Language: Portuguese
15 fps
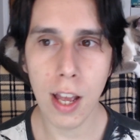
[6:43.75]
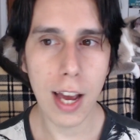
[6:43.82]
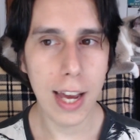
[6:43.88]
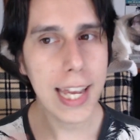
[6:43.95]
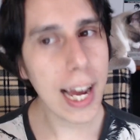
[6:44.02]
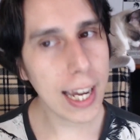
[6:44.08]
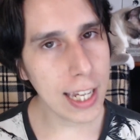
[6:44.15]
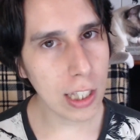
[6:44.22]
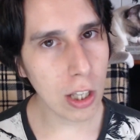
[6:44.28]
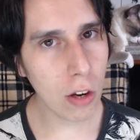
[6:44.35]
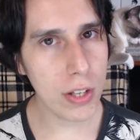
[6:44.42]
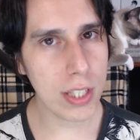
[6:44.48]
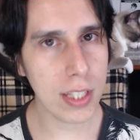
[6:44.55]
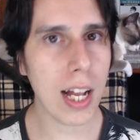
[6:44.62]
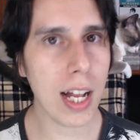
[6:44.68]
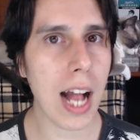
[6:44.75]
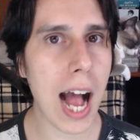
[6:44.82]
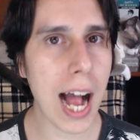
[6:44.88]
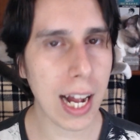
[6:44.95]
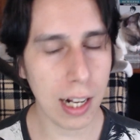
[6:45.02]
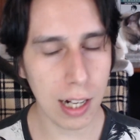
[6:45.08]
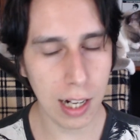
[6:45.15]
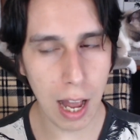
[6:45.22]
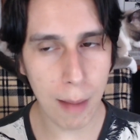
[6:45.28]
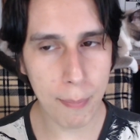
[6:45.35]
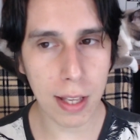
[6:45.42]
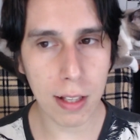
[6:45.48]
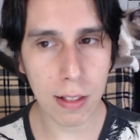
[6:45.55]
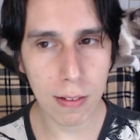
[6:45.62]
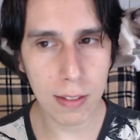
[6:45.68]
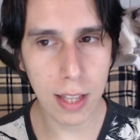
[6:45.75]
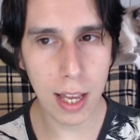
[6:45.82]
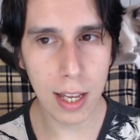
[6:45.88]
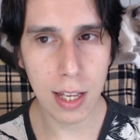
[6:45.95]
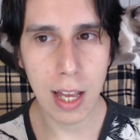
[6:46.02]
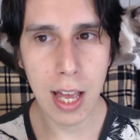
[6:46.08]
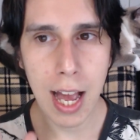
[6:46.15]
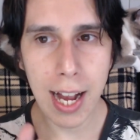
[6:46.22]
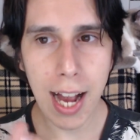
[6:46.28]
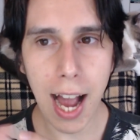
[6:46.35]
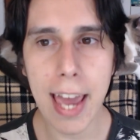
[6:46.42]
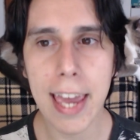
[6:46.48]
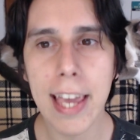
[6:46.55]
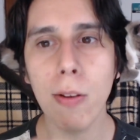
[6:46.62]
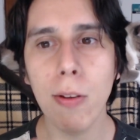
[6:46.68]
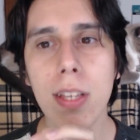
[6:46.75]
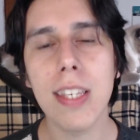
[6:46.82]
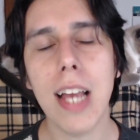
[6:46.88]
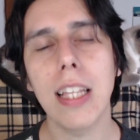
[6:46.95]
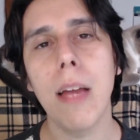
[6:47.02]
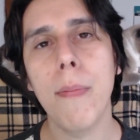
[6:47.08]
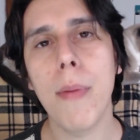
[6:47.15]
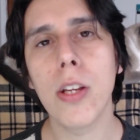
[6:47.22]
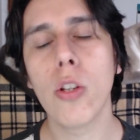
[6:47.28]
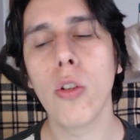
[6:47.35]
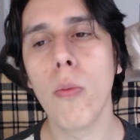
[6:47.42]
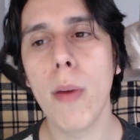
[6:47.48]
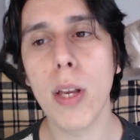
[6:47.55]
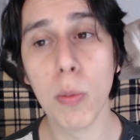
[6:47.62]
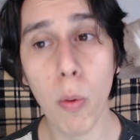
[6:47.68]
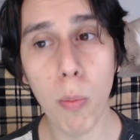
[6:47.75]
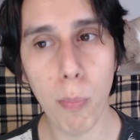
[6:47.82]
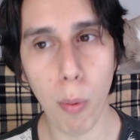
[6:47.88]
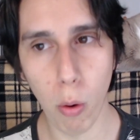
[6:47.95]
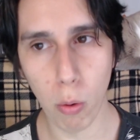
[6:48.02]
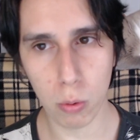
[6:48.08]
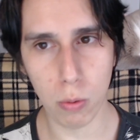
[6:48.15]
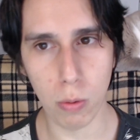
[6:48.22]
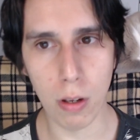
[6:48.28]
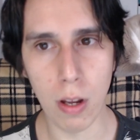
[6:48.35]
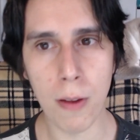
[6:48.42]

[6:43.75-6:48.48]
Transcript: E aqui talvez acabe né, caindo exatamente no mesmo ponto.